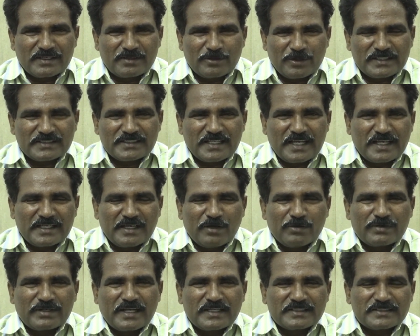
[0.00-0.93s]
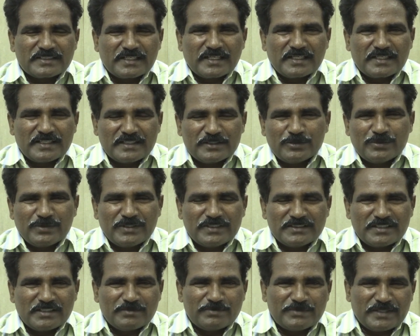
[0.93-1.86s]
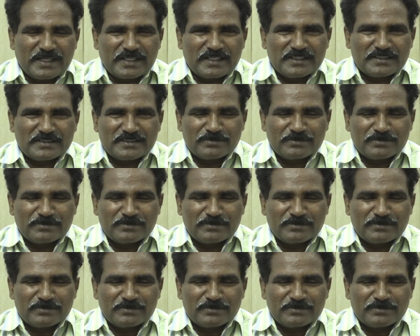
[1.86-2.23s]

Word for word: కొనసాగే అవకాశం లేదు అని చెప్పి అక్కడ